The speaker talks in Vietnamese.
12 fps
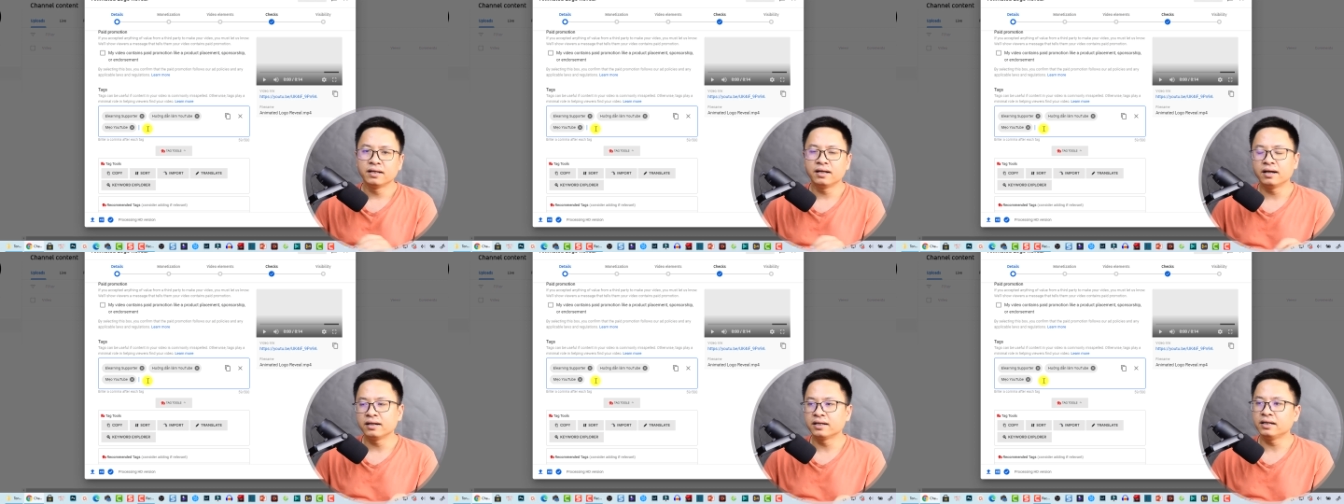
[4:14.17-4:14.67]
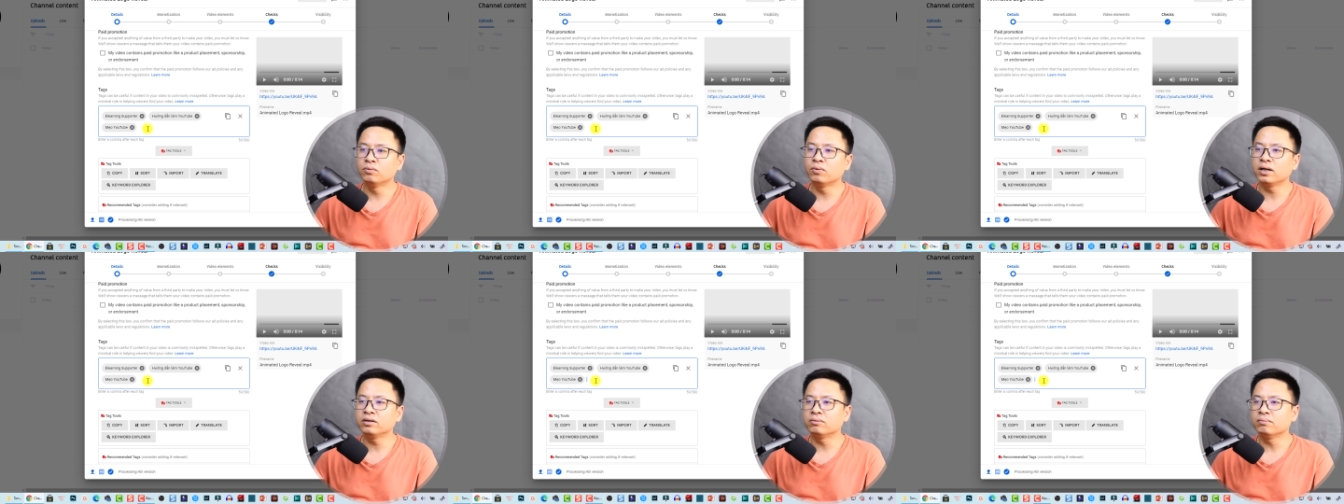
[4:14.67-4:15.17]
Thì
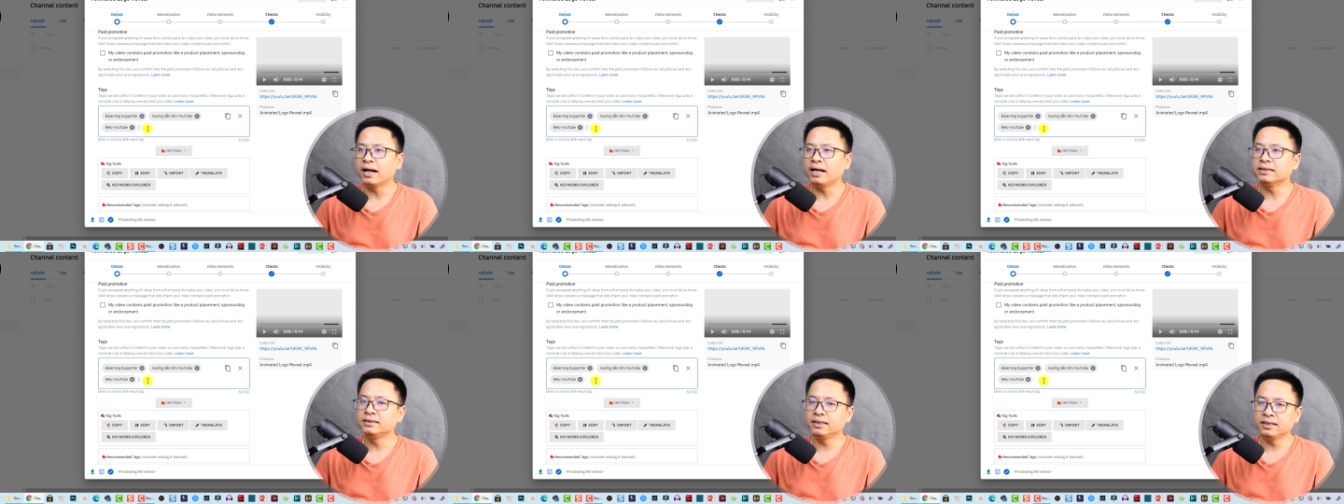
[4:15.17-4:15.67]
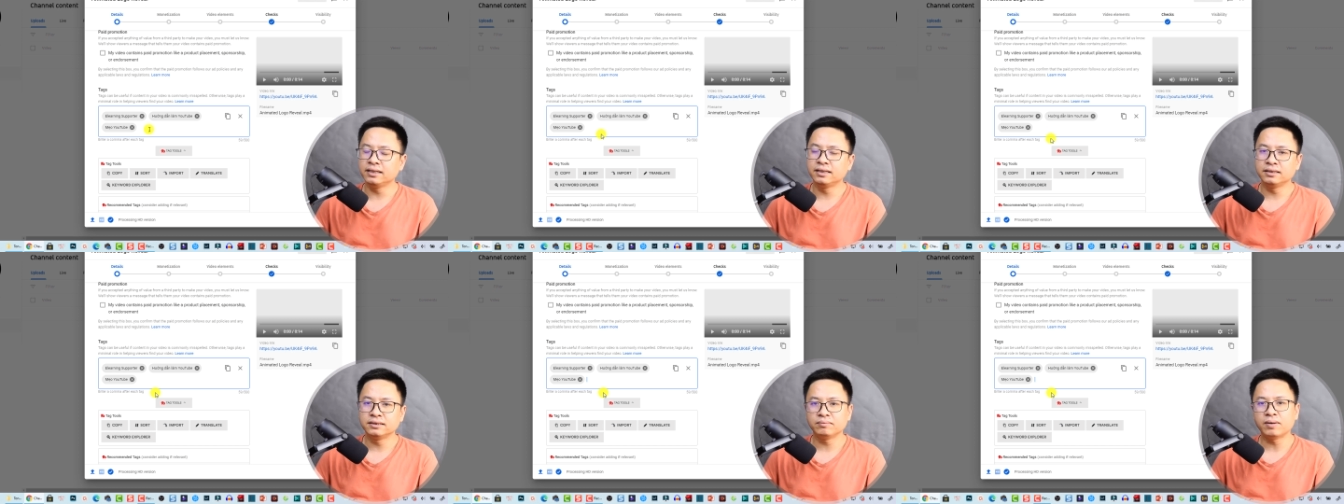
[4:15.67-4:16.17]
keyword của bạn là gì
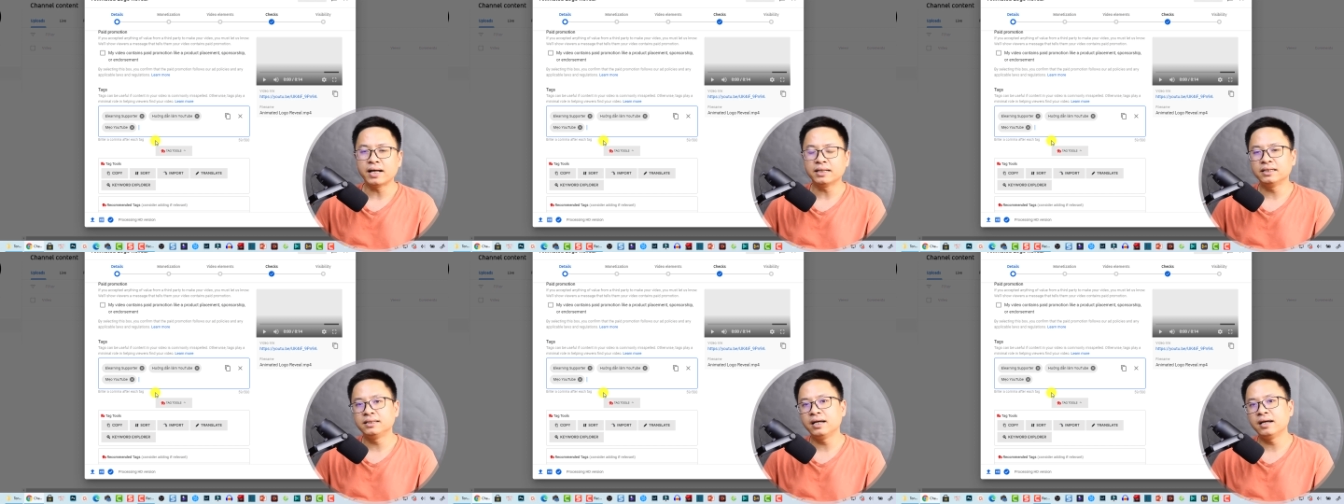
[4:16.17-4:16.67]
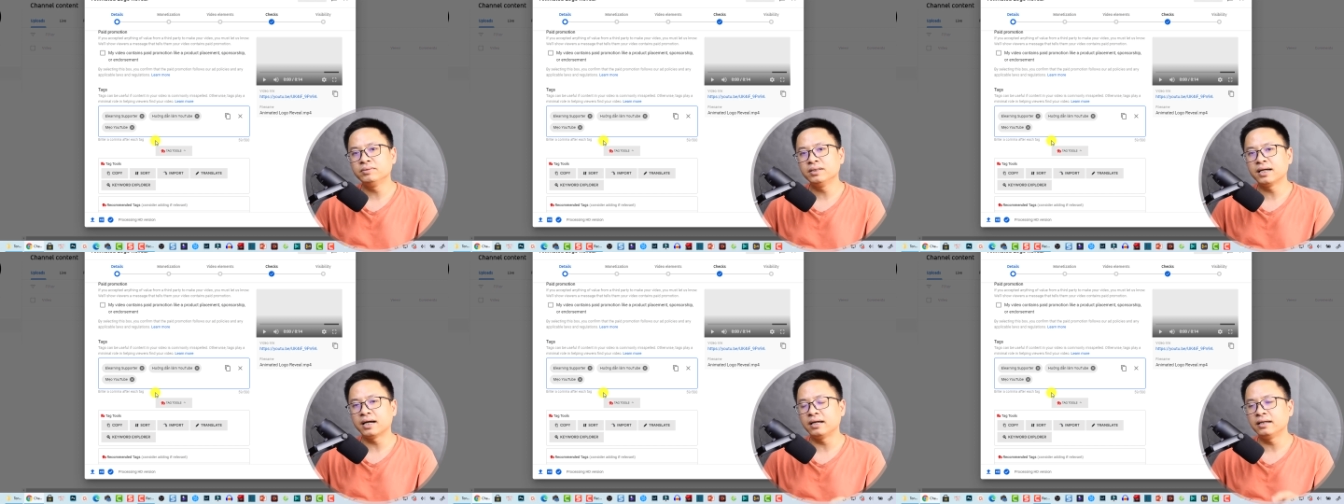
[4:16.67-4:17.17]
thì bạn sẽ thêm
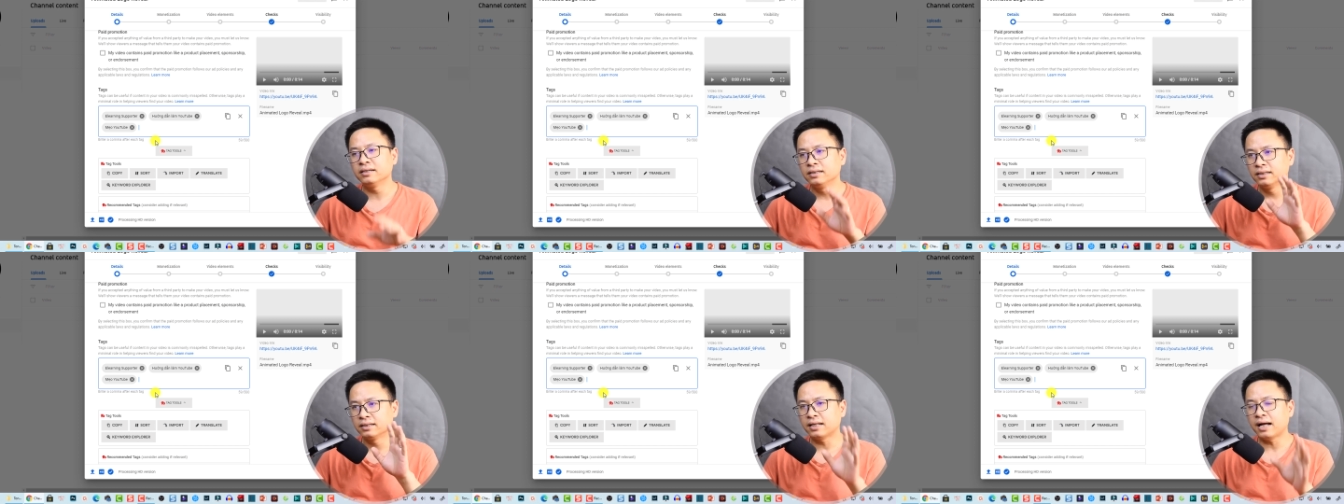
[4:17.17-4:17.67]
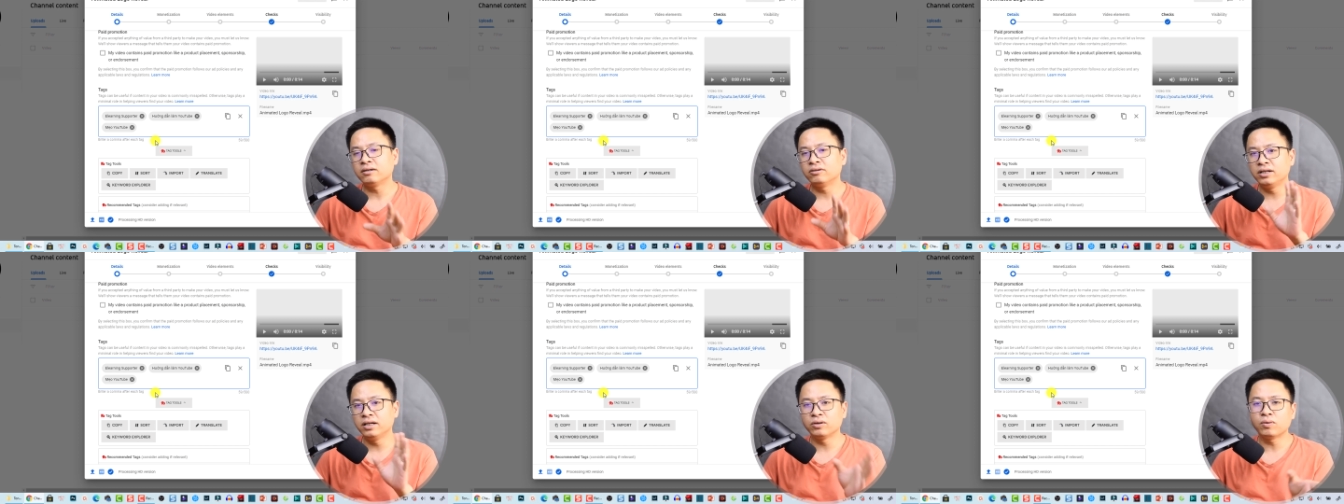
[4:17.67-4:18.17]
những cái tag
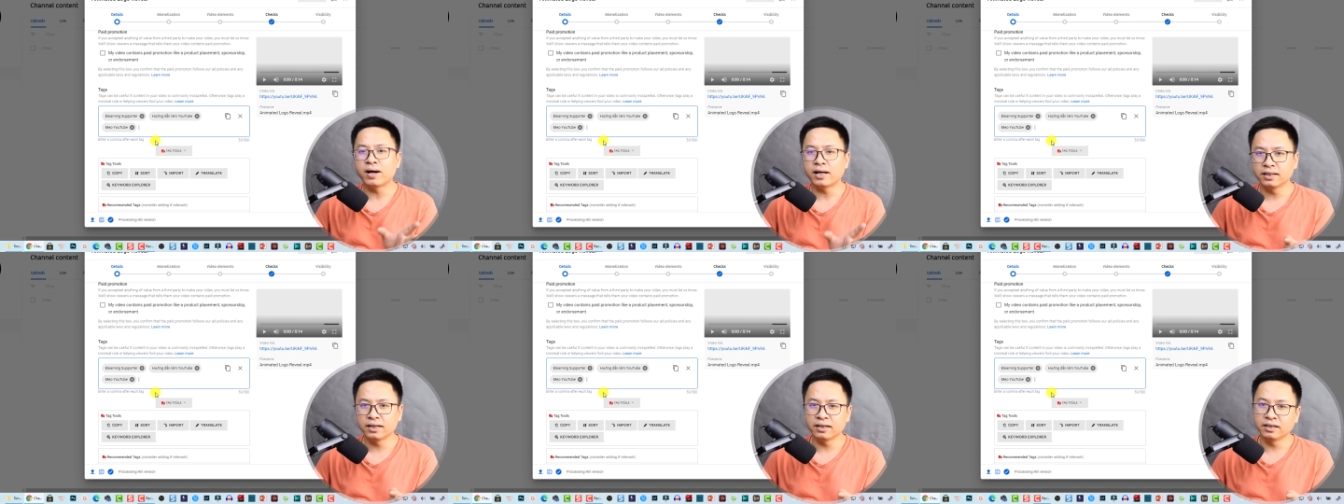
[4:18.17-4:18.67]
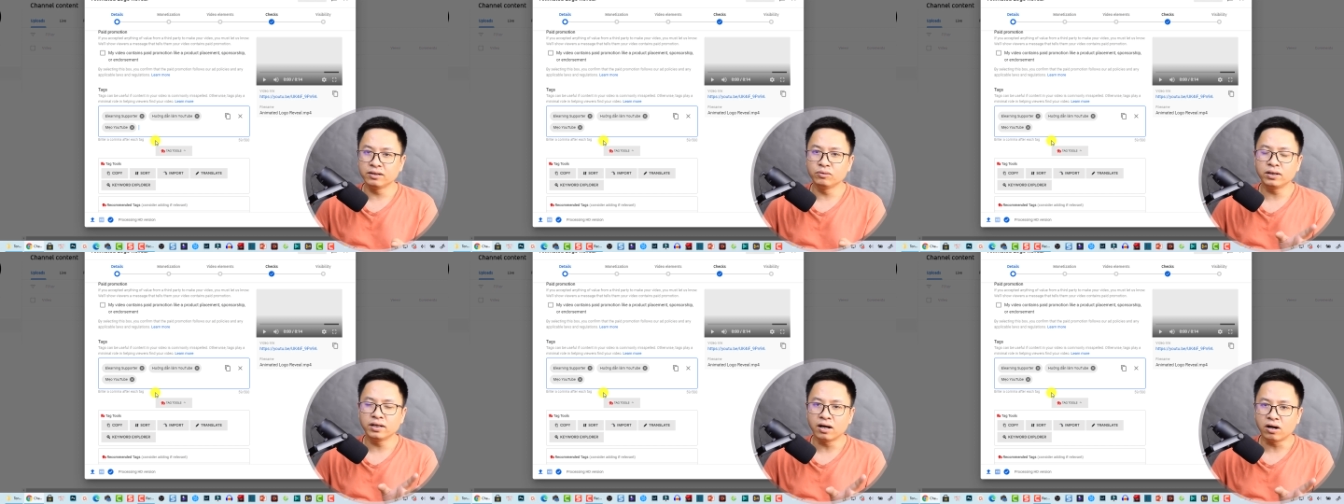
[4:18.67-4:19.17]
nó liên quan đến cái
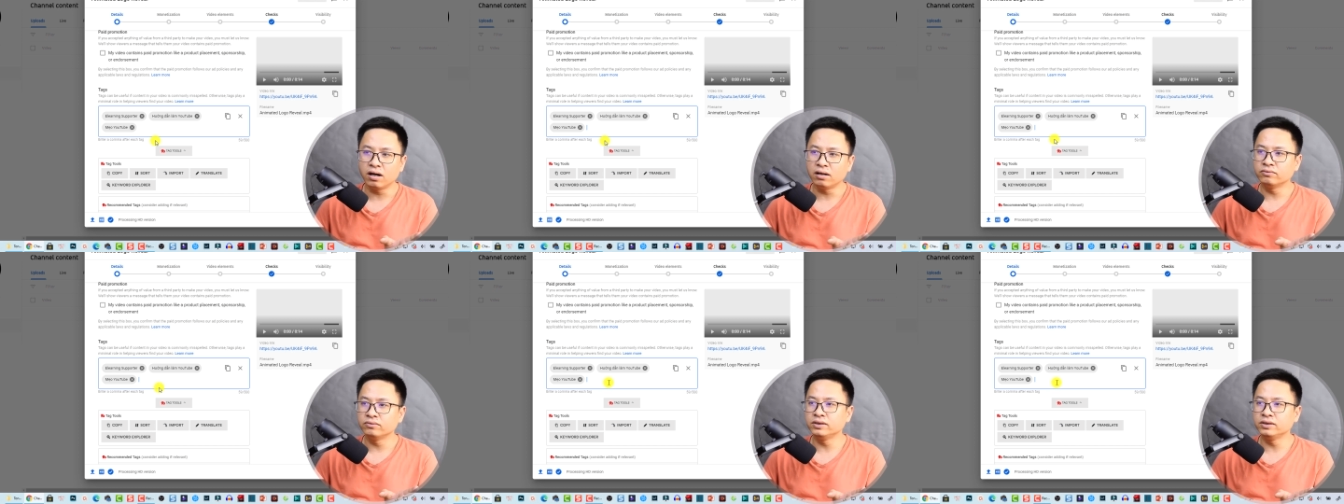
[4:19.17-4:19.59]
keyword đó.